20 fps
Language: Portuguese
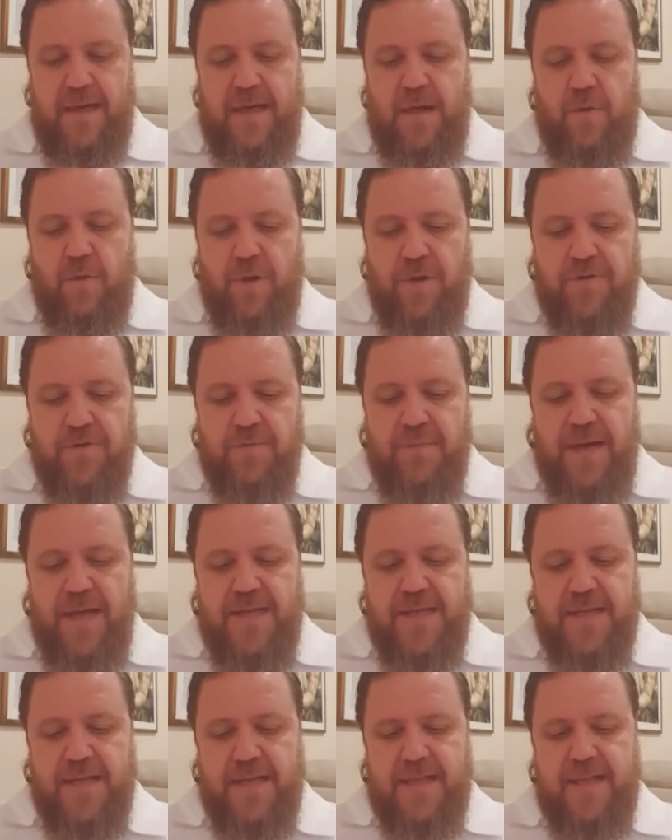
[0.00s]
Quanto
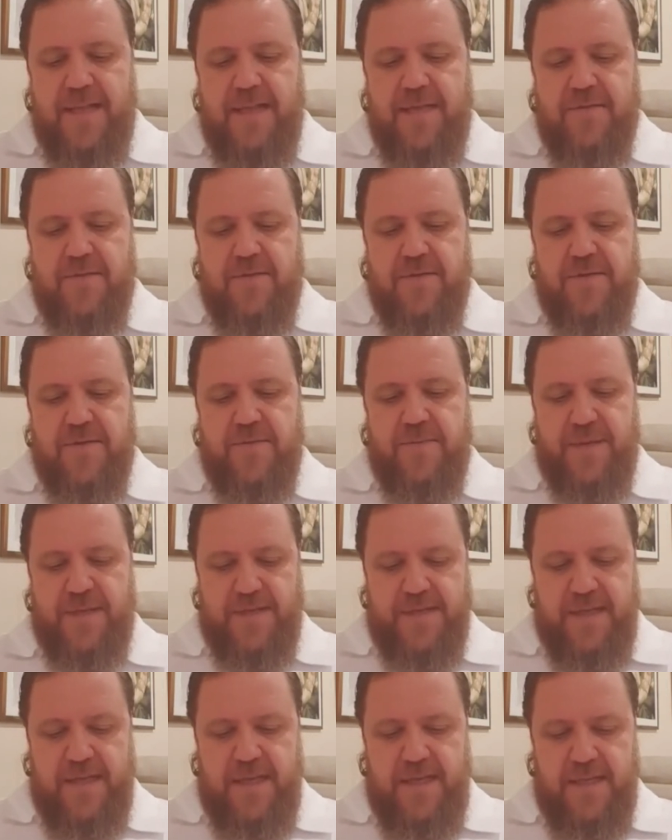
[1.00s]
mais atentos os
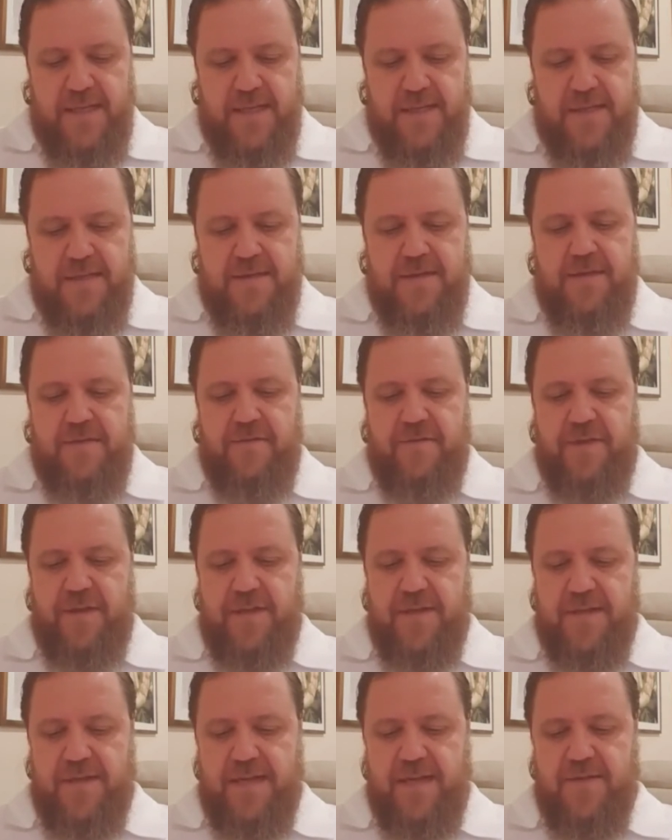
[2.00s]
presentes,
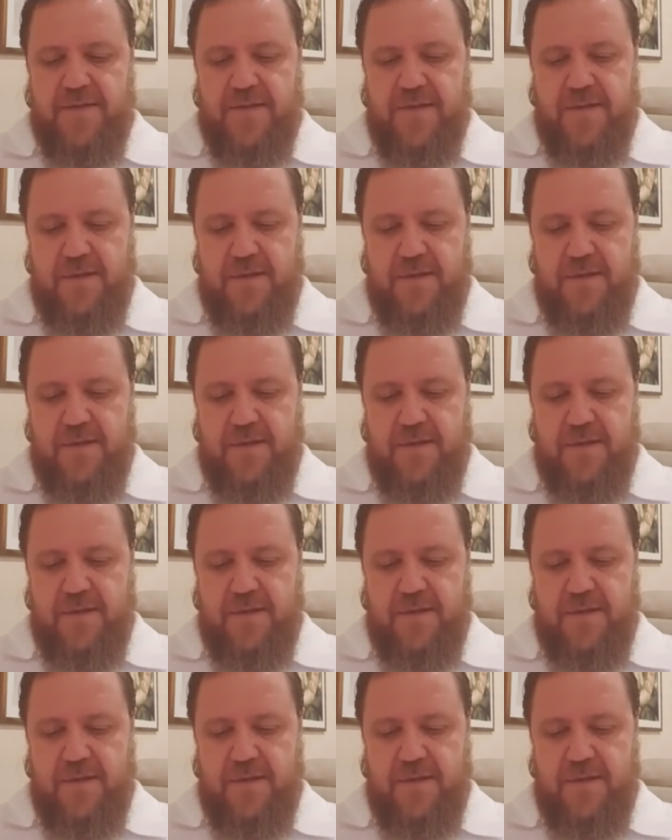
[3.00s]
fixados na